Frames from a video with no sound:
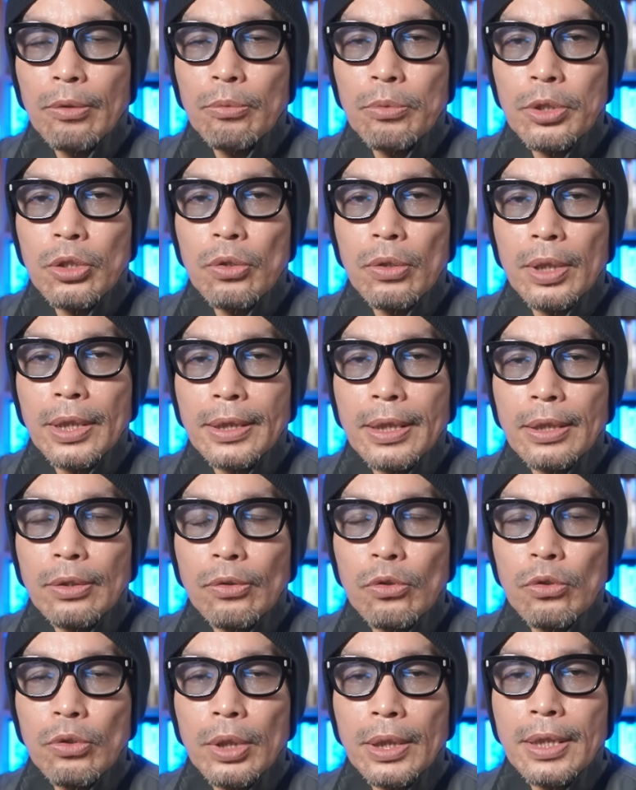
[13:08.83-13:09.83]
面白かった
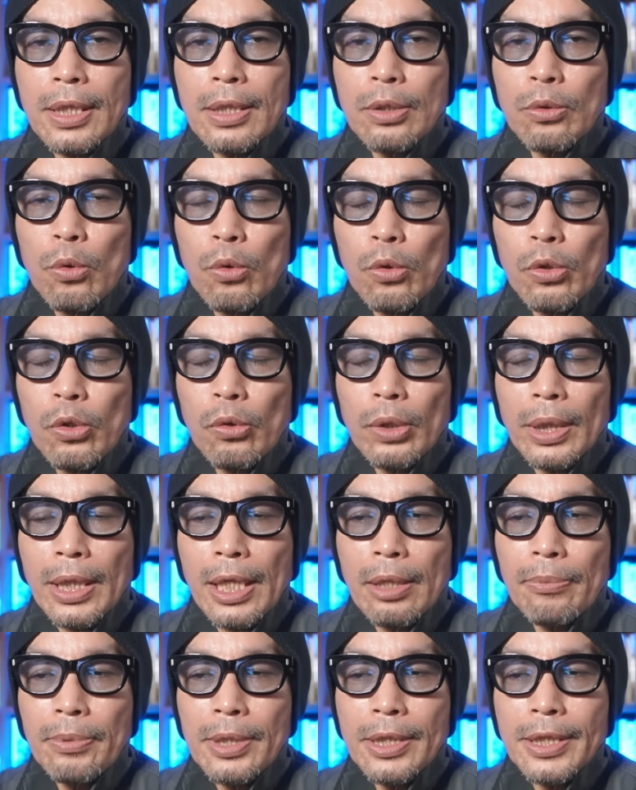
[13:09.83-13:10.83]
という方は高評価
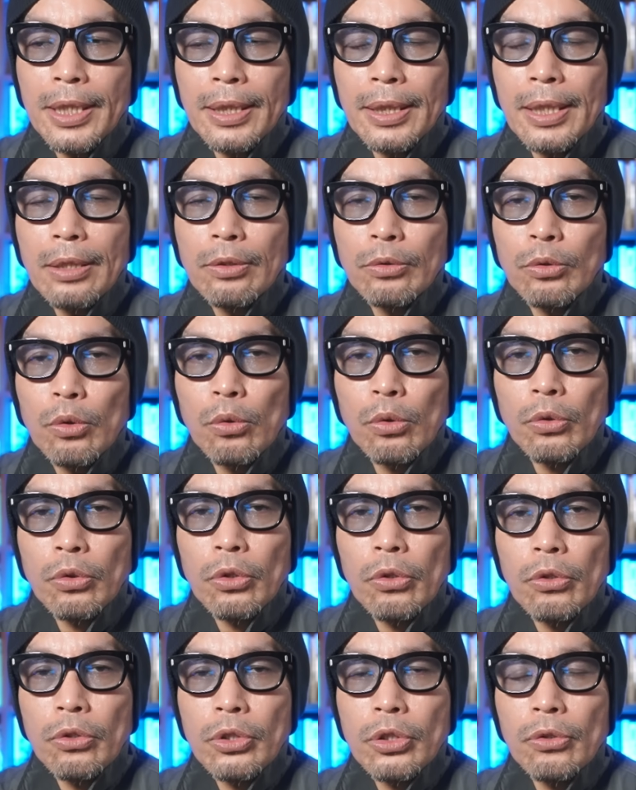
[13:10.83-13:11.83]
並びにチャンネル登
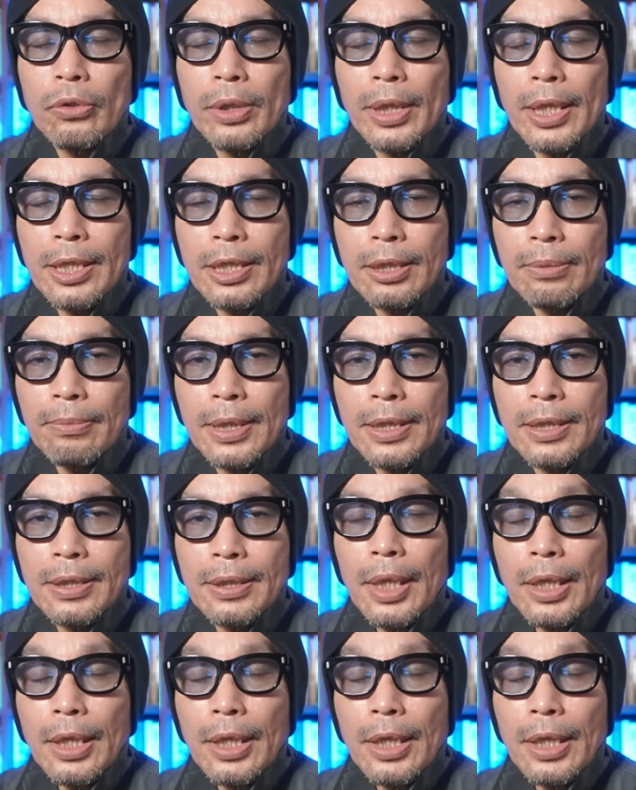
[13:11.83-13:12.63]
録よろしくお願いします。